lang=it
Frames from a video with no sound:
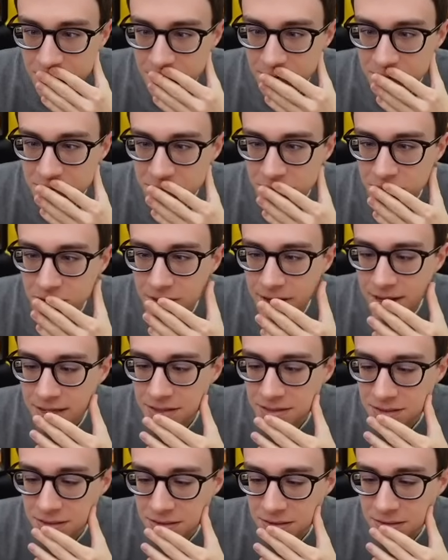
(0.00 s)
Facciamo
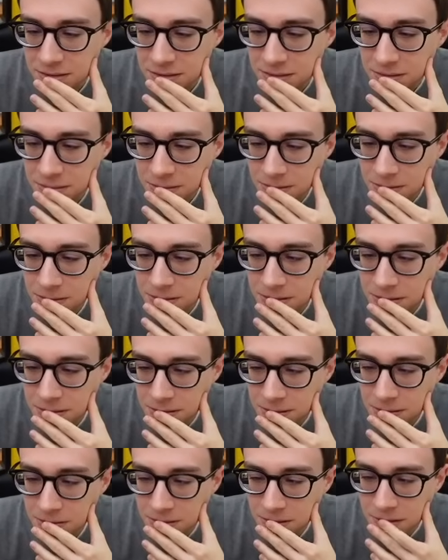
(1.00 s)
questo
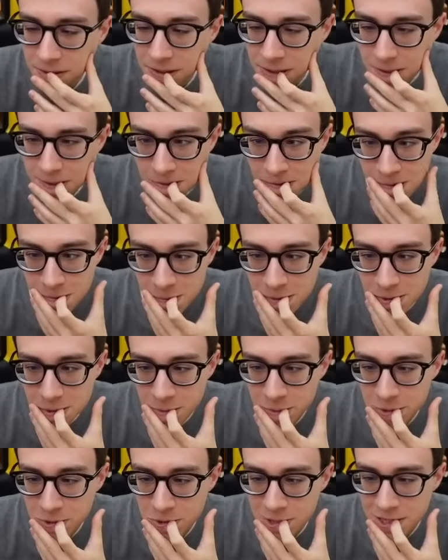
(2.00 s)
che
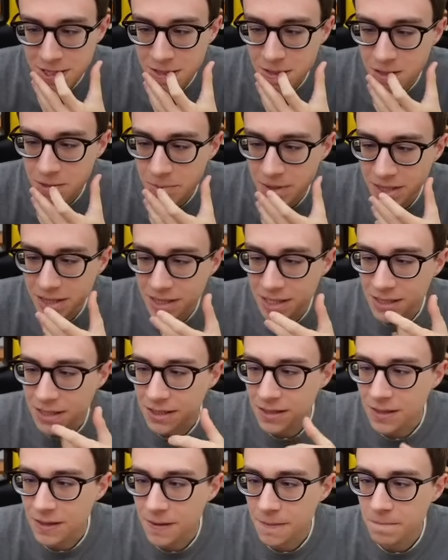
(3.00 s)
composto di gridi di
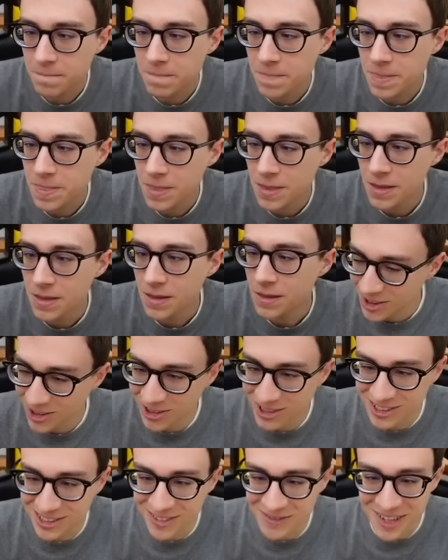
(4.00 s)
battaglia.
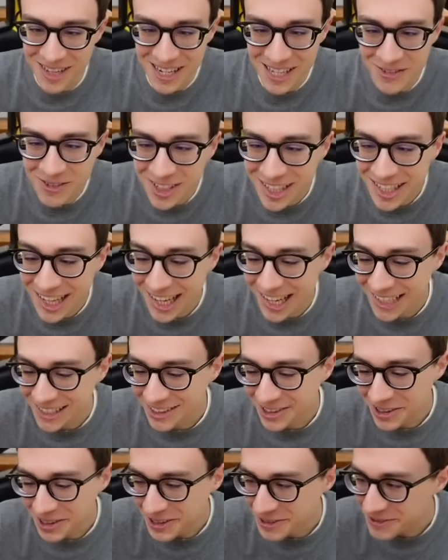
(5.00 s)
Tutto
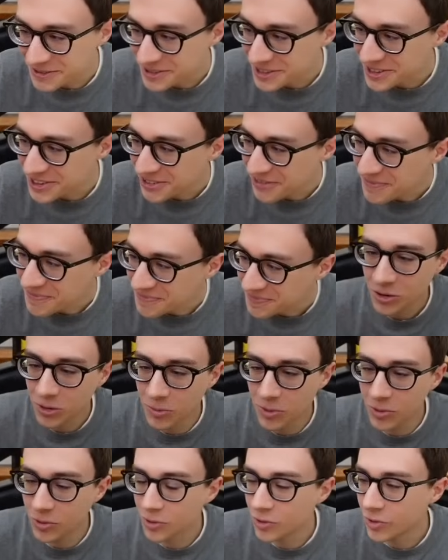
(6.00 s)
pianificato, ovvio.
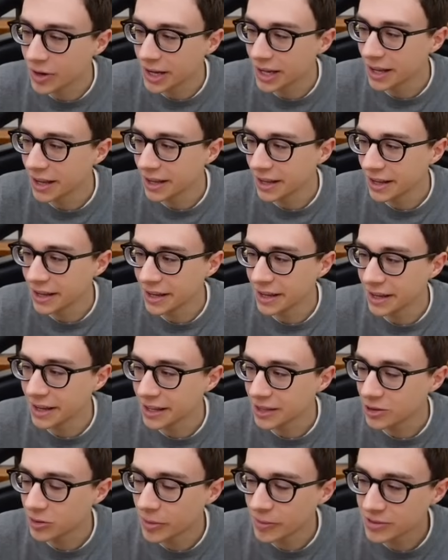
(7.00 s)
Comunque,
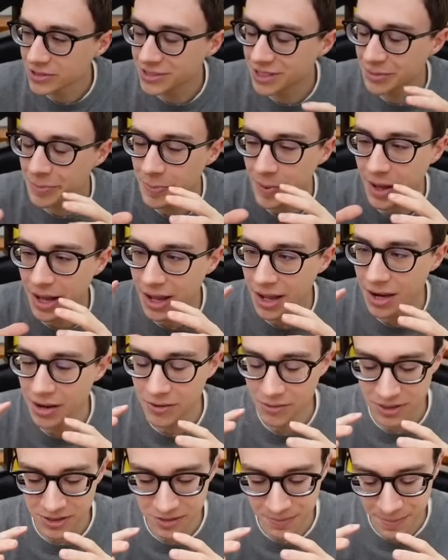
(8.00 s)
eh, dobbiamo stampare
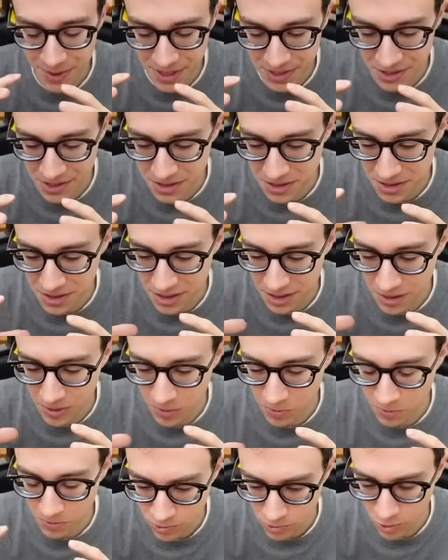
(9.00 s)
una specie
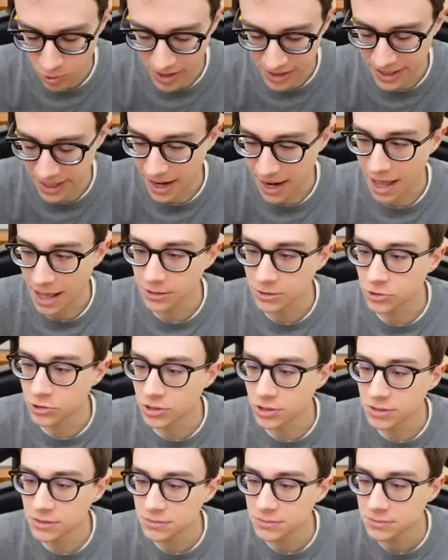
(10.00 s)
di
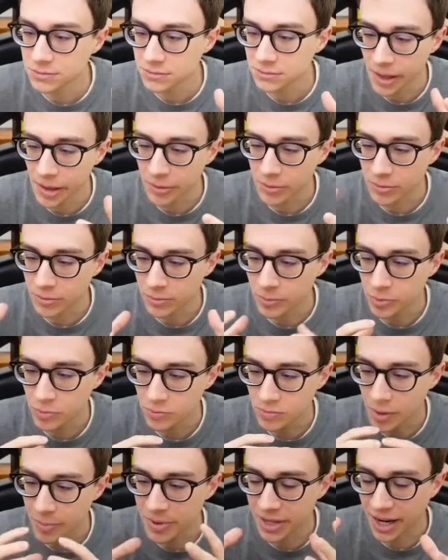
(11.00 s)
quadrato, cioè
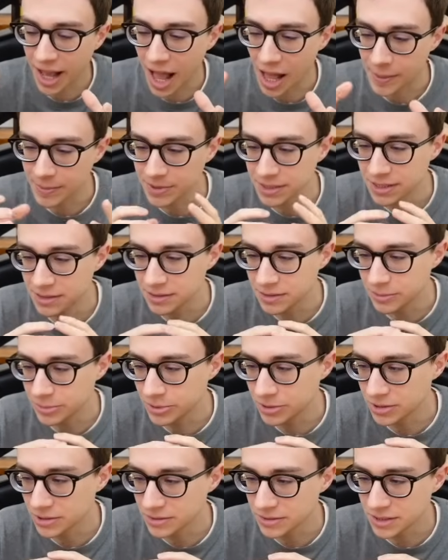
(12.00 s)
una piramide
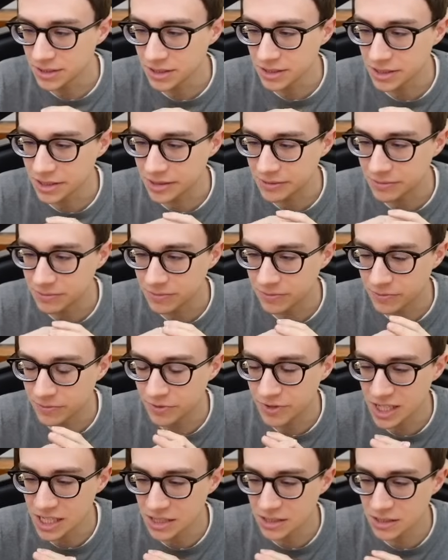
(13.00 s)
tipo, di
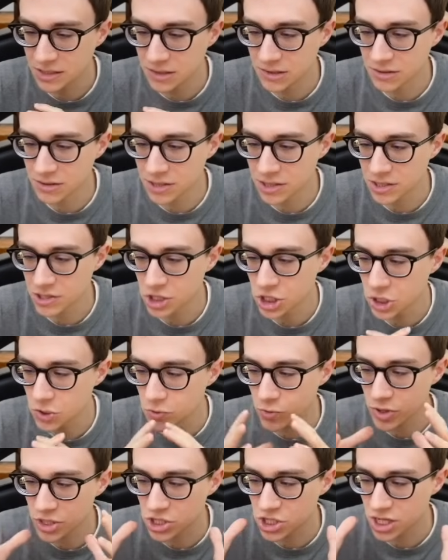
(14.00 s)

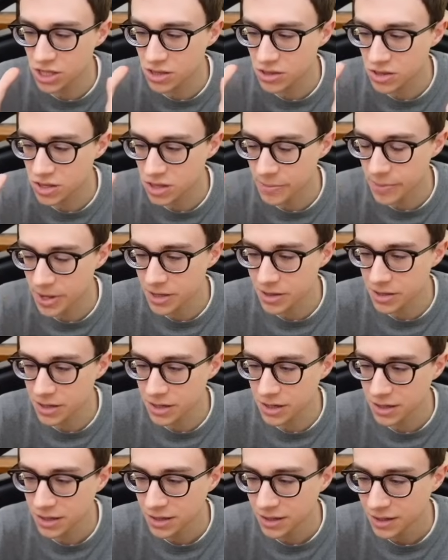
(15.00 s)
25
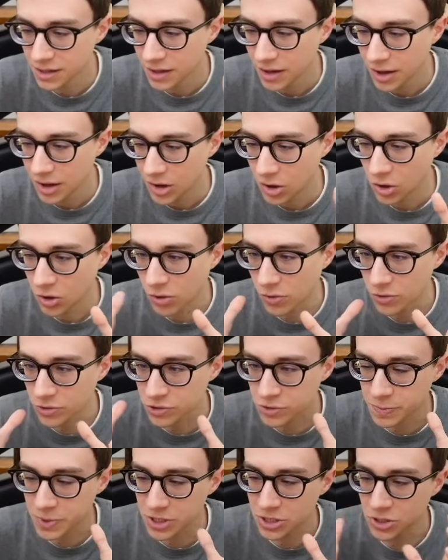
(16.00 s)
centimetri con uno
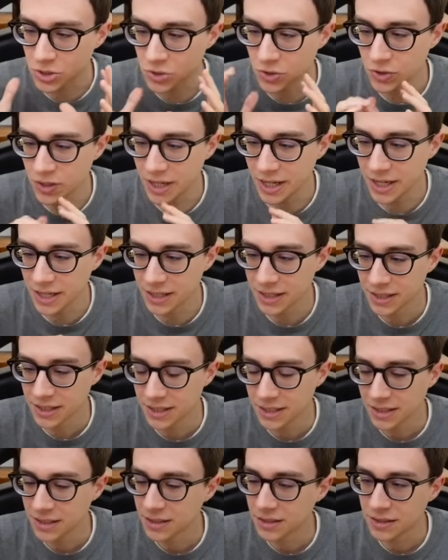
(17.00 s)
spessore
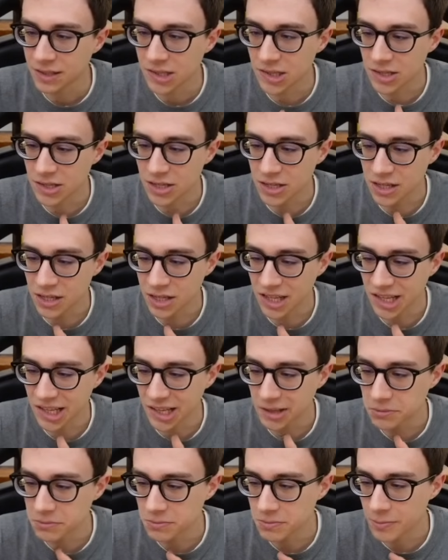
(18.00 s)

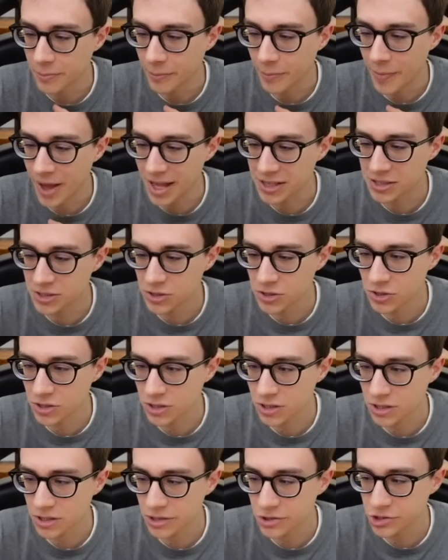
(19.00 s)
di
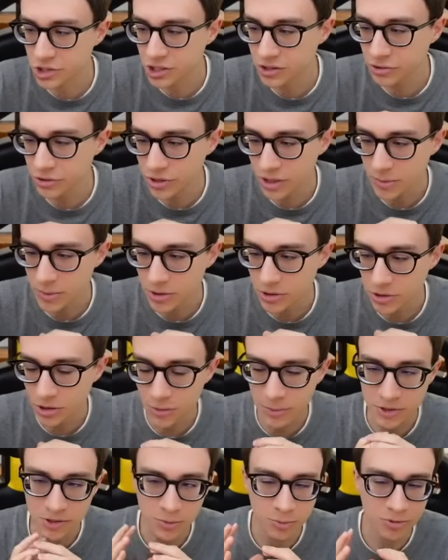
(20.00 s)
mezzo
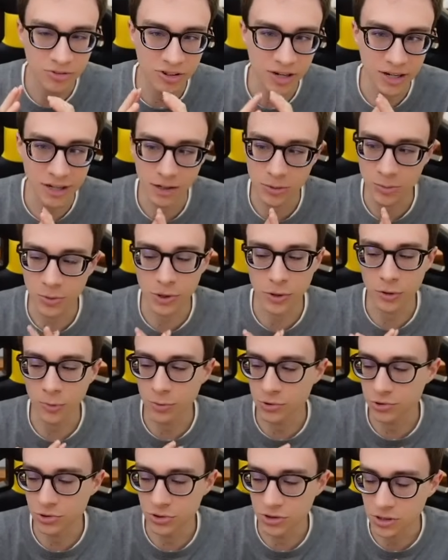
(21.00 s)
centimetro, ma si può fare anche un pochino
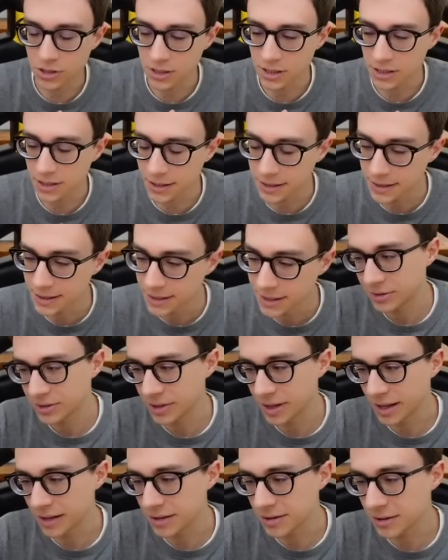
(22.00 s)
più sottile.
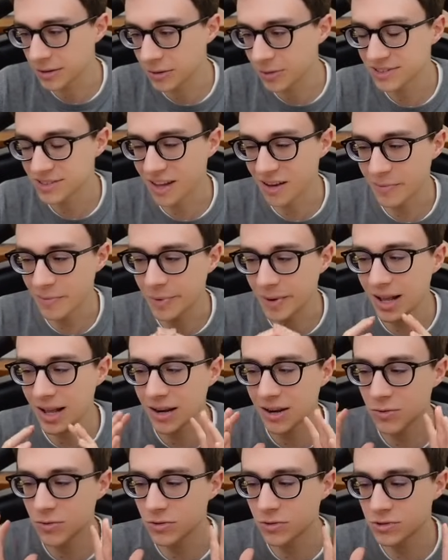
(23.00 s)
Ok,
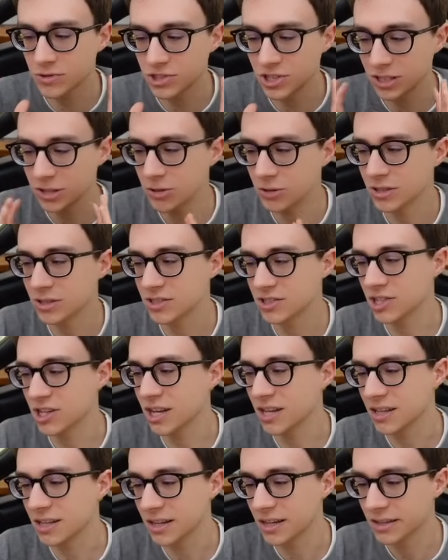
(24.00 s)
stampare un oggetto del
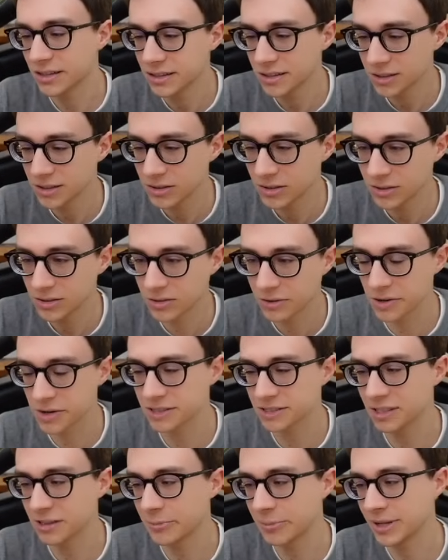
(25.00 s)
genere con una
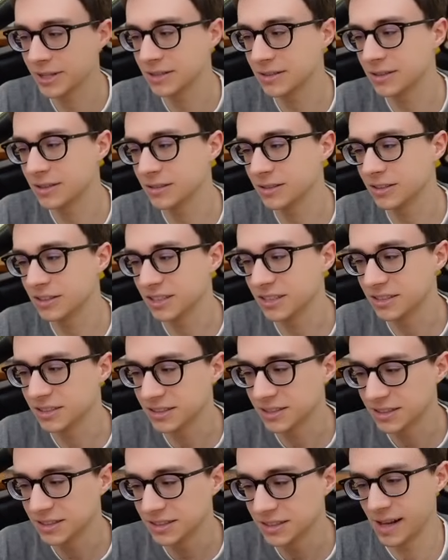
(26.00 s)
stampante 3D
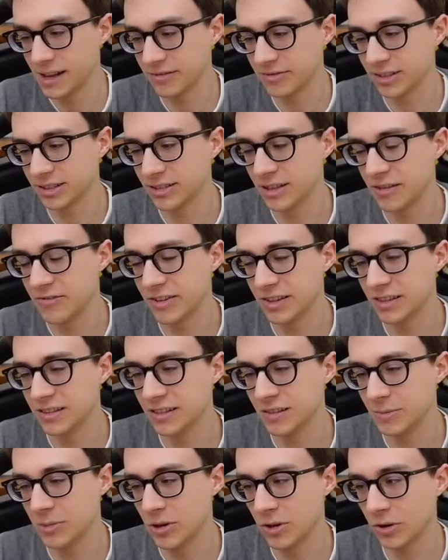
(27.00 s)
è,
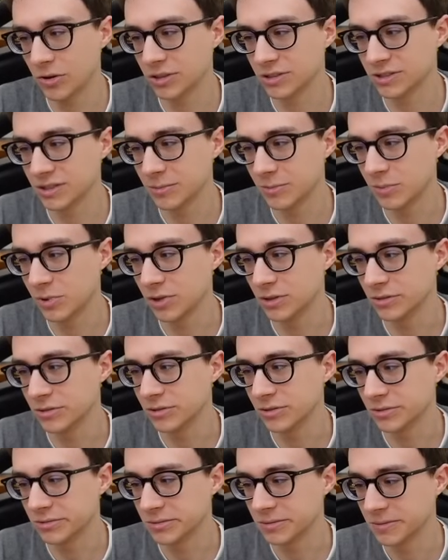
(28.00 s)
fattibile o costa un
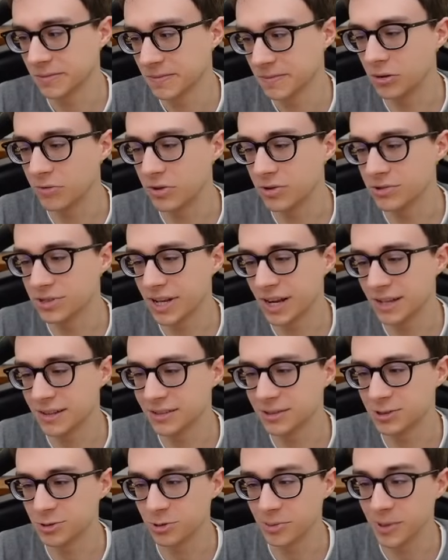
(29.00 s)
botto? E conviene usare
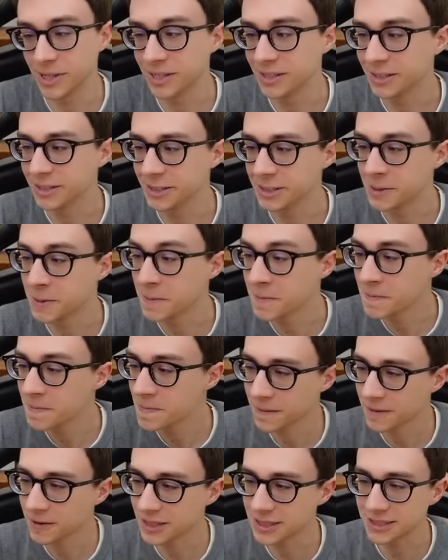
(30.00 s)
altri strumenti?
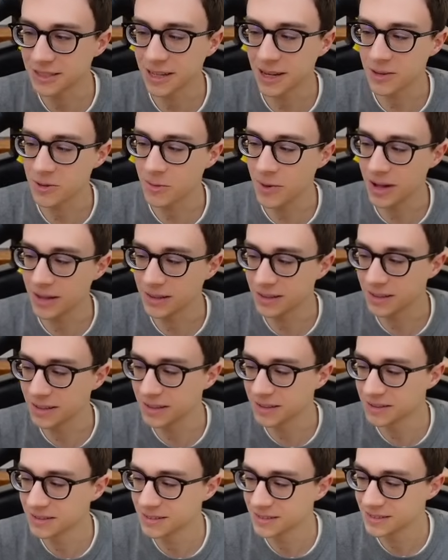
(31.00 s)
Questa è la
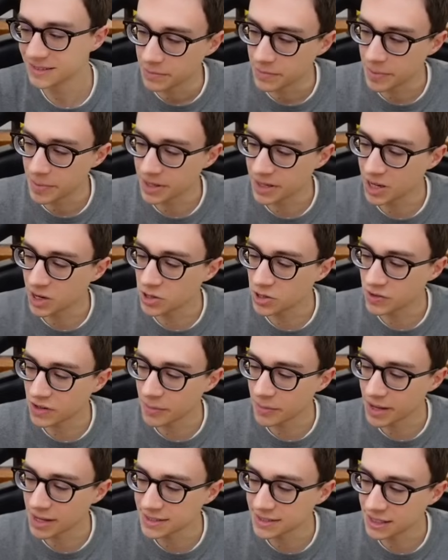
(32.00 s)
domanda. Ma perché non
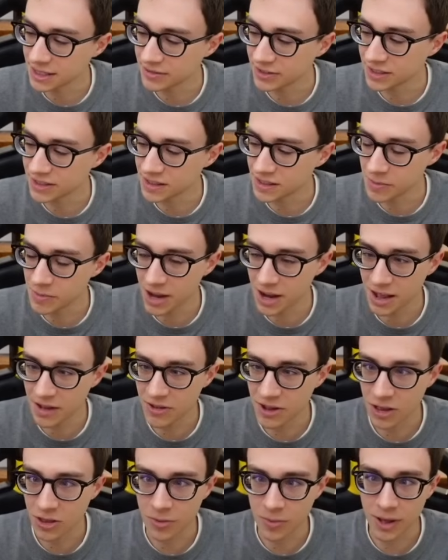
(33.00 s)
dovrebbe essere fattibile è la
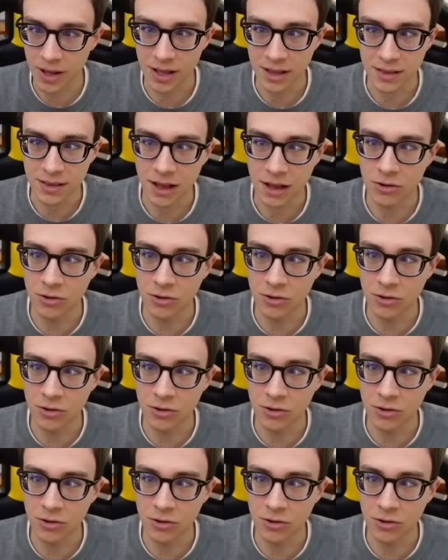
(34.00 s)
vera domanda.